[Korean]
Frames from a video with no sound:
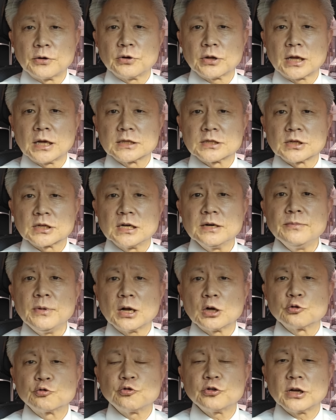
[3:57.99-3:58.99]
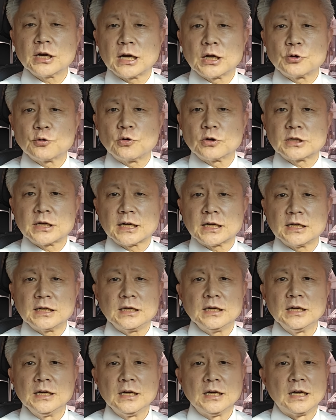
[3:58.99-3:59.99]
이렇게 해서 금액을 줄여 가지고
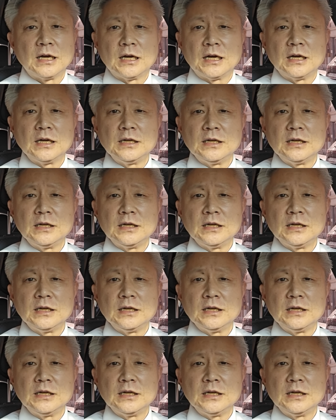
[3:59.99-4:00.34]
자기 예,